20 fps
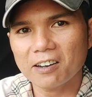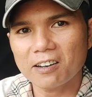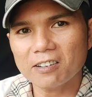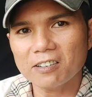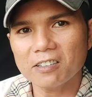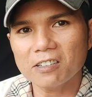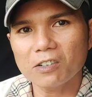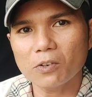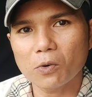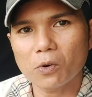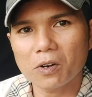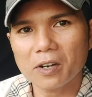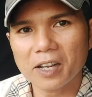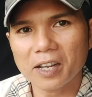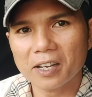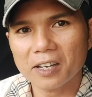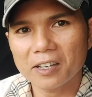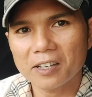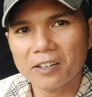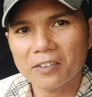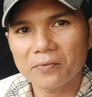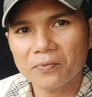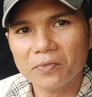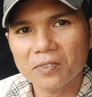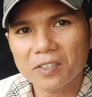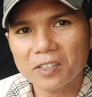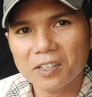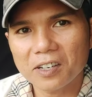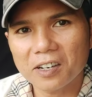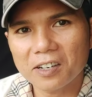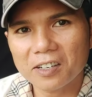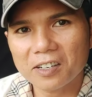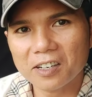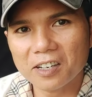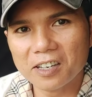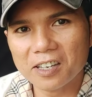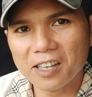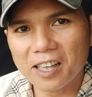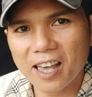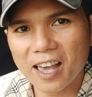có khứa lũa này cực
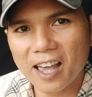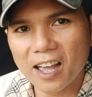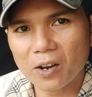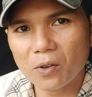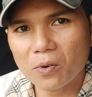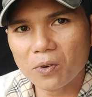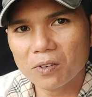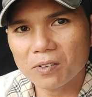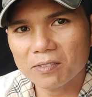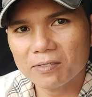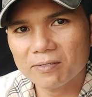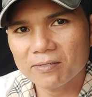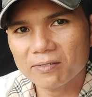kỳ già luôn